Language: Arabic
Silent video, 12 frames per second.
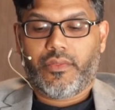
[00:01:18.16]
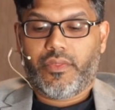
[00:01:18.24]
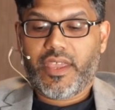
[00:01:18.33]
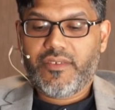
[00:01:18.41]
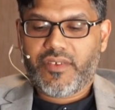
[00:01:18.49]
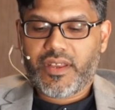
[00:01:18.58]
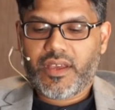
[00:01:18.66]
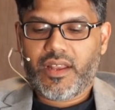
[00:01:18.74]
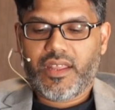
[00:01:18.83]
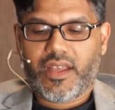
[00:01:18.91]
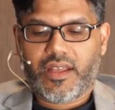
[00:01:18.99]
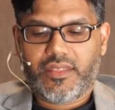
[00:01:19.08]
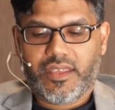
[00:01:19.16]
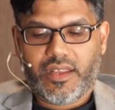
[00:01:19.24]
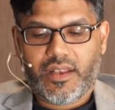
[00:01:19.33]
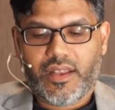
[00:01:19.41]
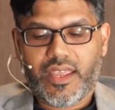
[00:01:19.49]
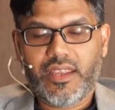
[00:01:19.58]
ضيفنا لهذه
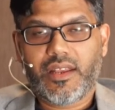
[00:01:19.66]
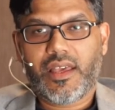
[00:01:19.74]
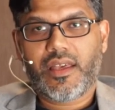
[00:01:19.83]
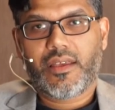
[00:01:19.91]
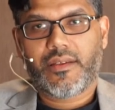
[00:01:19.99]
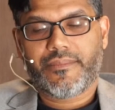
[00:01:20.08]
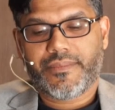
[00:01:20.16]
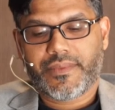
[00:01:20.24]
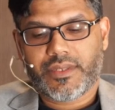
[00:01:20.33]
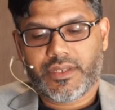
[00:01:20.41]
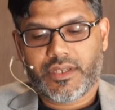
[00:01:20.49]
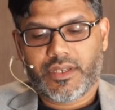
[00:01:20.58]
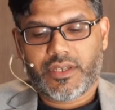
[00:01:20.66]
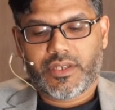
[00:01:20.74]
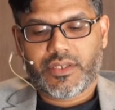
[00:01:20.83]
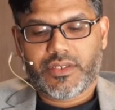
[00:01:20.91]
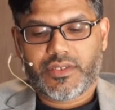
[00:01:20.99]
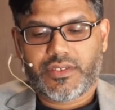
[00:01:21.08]
الليلة
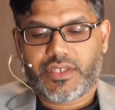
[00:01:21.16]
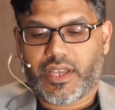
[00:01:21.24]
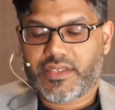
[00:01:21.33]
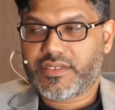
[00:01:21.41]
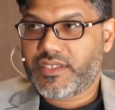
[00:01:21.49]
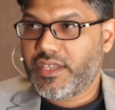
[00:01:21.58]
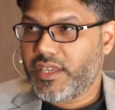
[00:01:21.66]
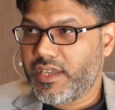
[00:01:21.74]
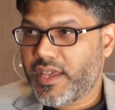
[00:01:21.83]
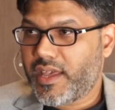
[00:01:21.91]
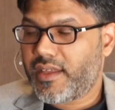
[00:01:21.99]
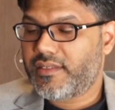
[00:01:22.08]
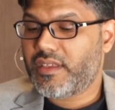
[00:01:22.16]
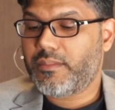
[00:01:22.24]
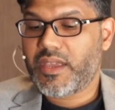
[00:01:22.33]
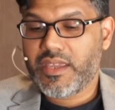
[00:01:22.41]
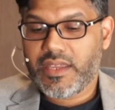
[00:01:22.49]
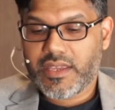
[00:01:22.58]
شخصية
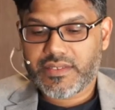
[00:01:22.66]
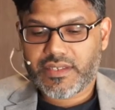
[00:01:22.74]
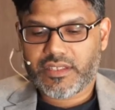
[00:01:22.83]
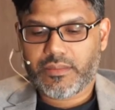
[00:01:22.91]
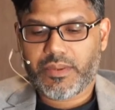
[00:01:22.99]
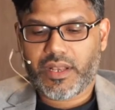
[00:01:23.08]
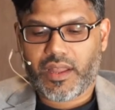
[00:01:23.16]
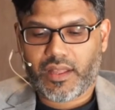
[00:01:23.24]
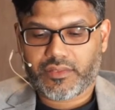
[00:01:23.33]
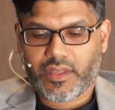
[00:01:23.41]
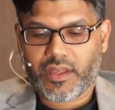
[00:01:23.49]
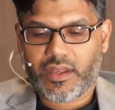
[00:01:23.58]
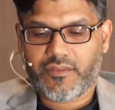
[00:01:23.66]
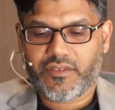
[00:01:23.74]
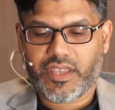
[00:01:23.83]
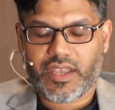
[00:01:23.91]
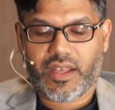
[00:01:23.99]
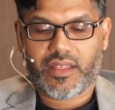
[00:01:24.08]
تميزت بالعطاء
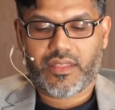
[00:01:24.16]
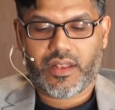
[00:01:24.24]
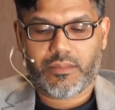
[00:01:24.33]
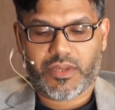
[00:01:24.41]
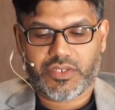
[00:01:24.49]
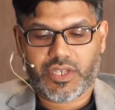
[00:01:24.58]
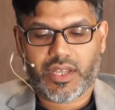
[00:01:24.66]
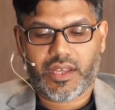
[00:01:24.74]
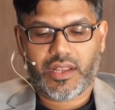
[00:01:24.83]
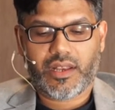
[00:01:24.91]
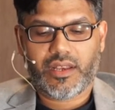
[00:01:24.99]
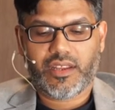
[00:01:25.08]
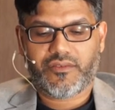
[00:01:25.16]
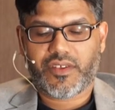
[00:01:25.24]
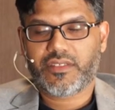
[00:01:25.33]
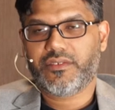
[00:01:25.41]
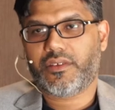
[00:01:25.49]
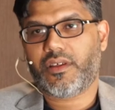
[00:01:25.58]
في هذا المجال
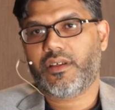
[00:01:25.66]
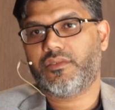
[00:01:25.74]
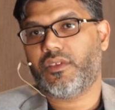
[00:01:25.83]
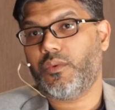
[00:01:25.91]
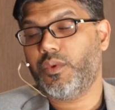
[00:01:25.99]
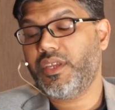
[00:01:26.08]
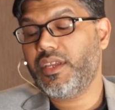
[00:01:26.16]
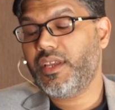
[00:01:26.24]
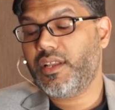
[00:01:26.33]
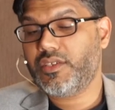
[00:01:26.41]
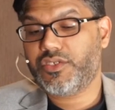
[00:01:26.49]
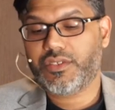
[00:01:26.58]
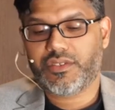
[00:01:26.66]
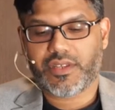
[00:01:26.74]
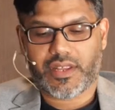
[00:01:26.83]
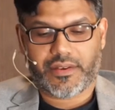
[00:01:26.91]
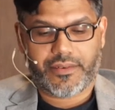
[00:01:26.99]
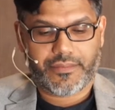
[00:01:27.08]
لفترة طويلة
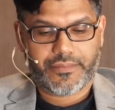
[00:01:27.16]
جدا